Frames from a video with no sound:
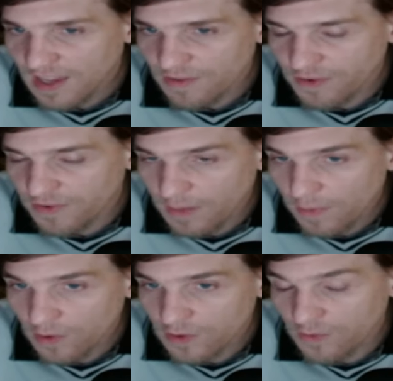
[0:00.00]
Il faut
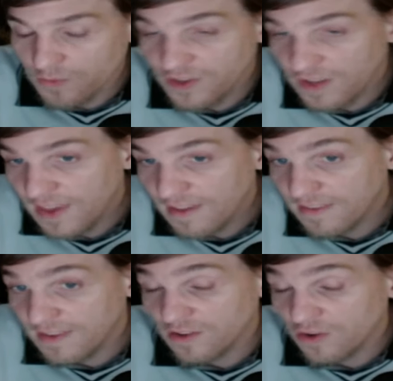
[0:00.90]
vraiment que vous aviez
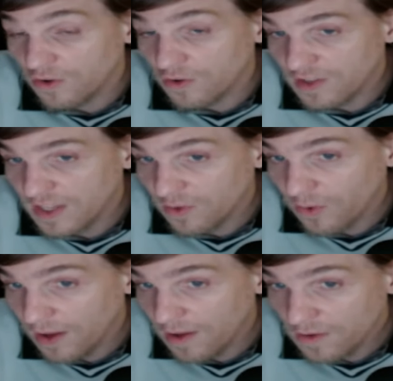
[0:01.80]
cette, cette
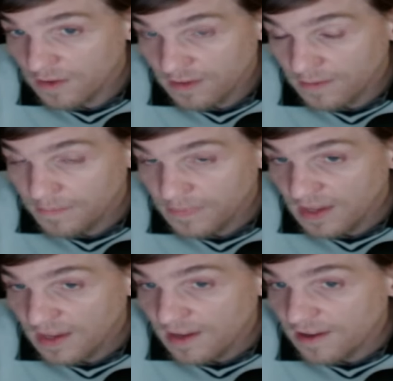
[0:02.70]
croyance
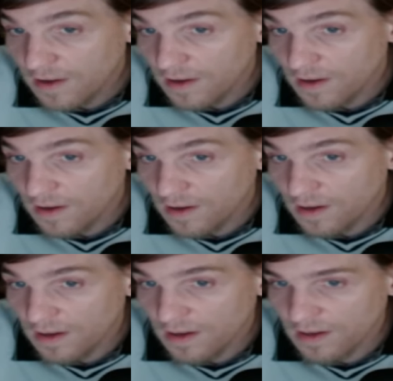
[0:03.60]

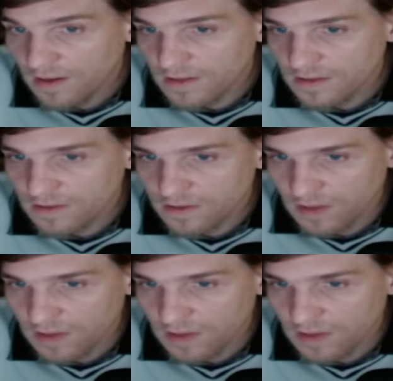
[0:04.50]
euh,